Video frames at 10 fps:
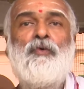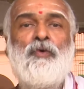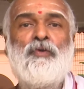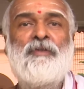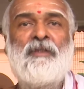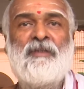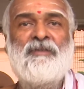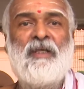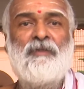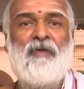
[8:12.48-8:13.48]
ऊरु
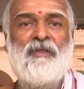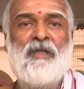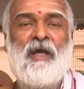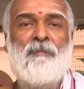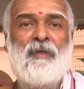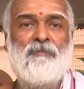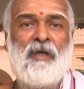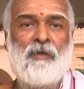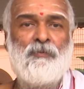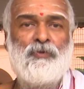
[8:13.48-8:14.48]
तदस्य द्वैश्या
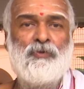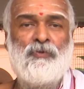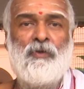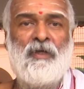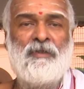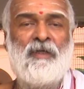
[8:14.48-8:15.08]
पद्भ्यागम शूद्रो आ